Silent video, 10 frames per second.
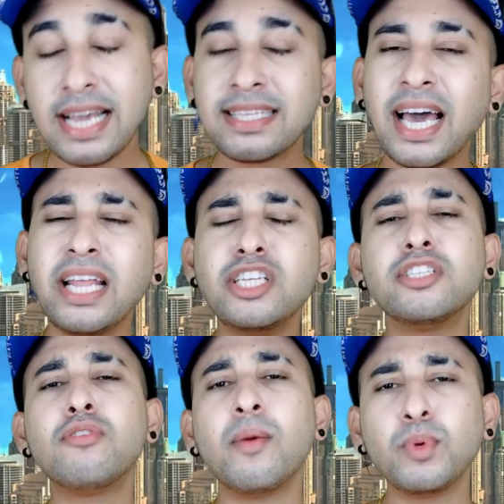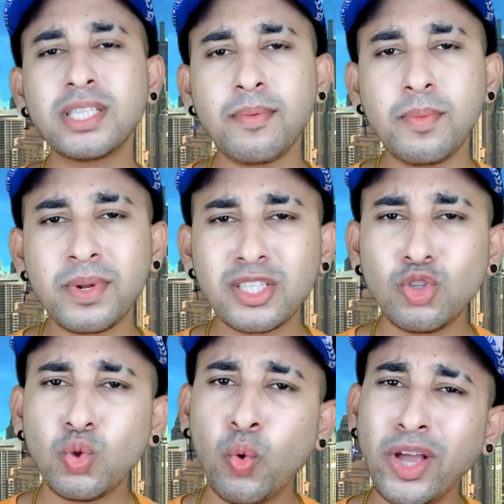सारी चीज तो आपके सामने प्रस्तुत हो ही